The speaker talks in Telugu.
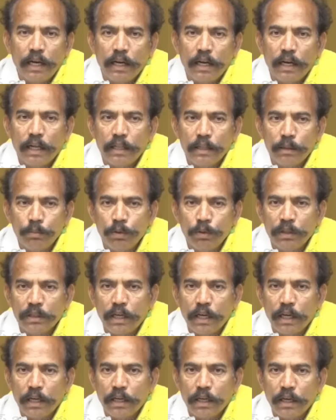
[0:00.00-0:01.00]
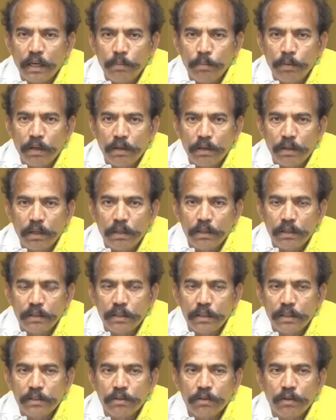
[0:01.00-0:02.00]
అన్న నందమూరి తారక రామారావు గారు ఈ
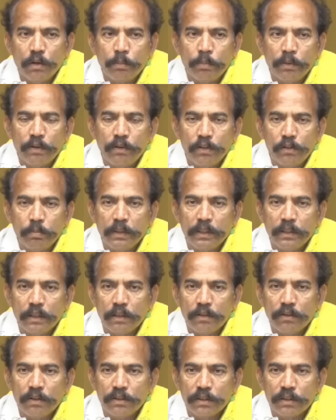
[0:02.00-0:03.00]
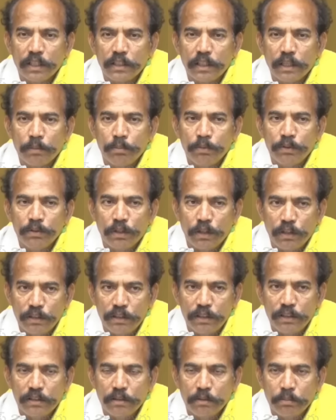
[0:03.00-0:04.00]
దేశంలో ప్రవేశపెట్టినటువంటి సందర్భం
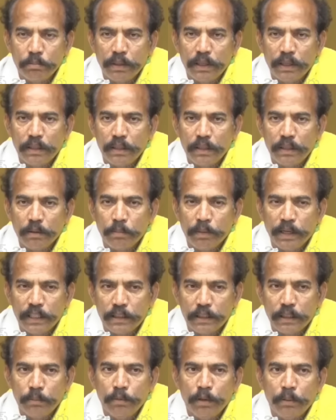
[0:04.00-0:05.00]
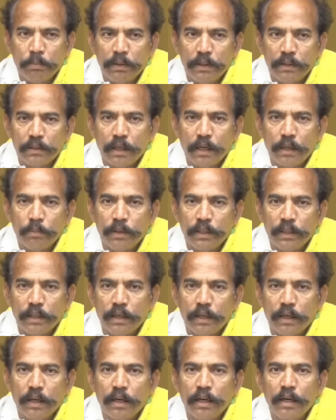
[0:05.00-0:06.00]
తెలుగుదేశం పార్టీకి మాత్రమే పెన్షన్ల మీద
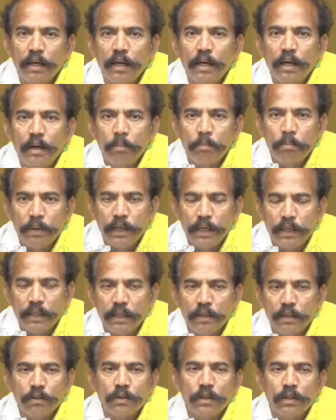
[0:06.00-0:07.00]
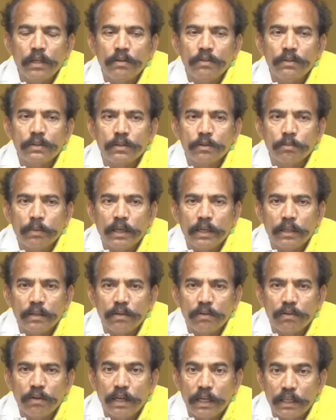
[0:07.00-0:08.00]
పేటెంట్ ఉందనే విషయం
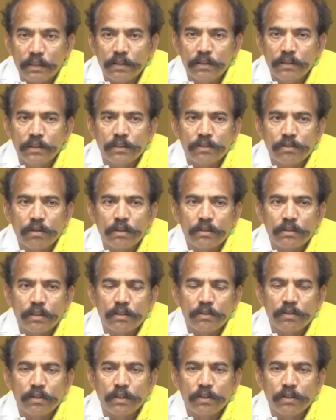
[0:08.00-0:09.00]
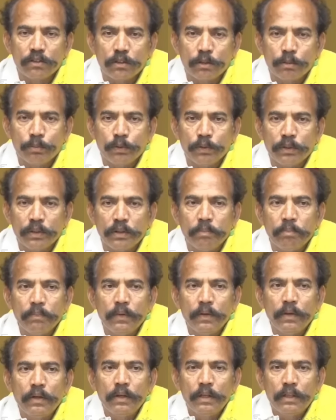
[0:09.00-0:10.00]
మనందరం కూడా అర్థం చేసుకోవాల్సినటువంటి అవసరం ఉంది
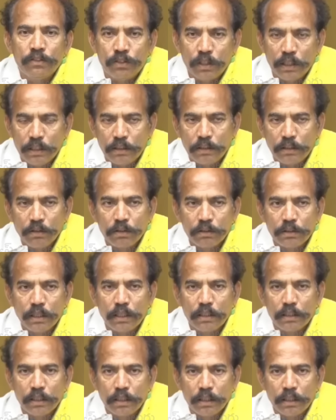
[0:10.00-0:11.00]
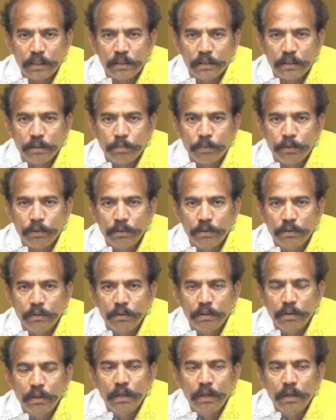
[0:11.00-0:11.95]
చరిత్ర ఒకసారి తిరగేసినప్పుడు